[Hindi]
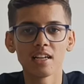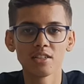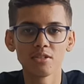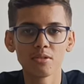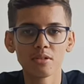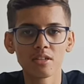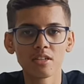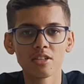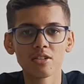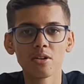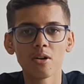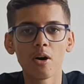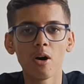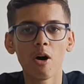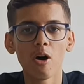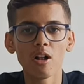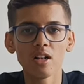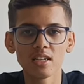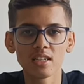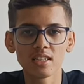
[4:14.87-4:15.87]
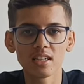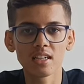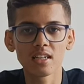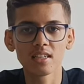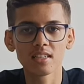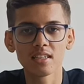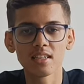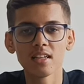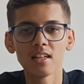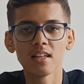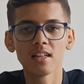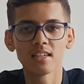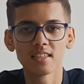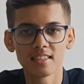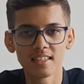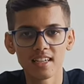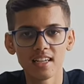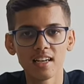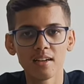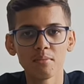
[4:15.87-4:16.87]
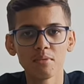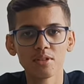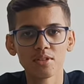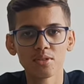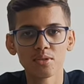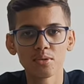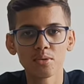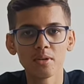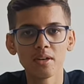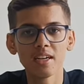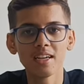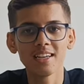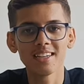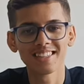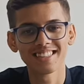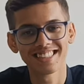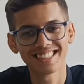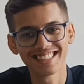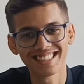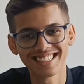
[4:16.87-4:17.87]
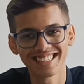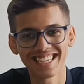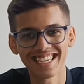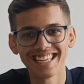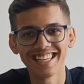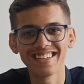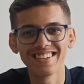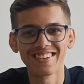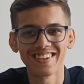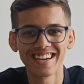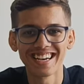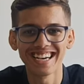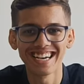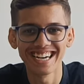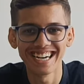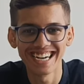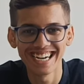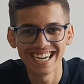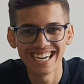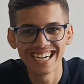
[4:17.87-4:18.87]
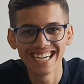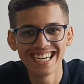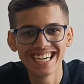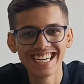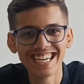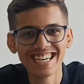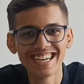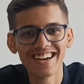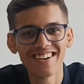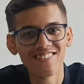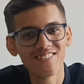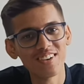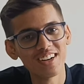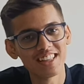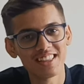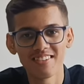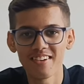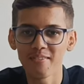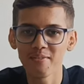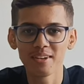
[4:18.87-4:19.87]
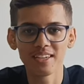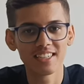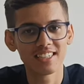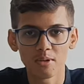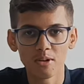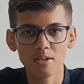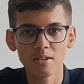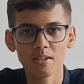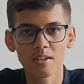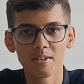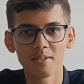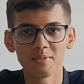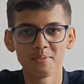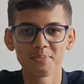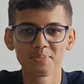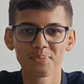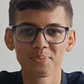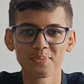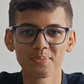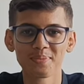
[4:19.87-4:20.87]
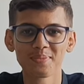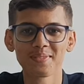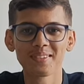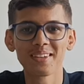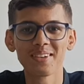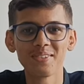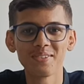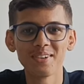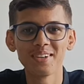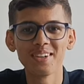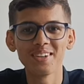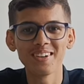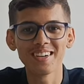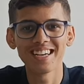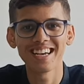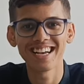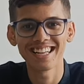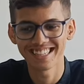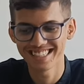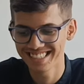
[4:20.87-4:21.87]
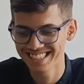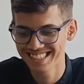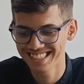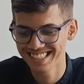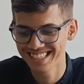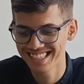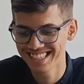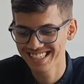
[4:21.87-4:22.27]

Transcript: अजियो की जो ऑल स्टार सेल सेल अभी शुरू है सेल हो गया बंद वापस ब्लॉग वीडियो है आज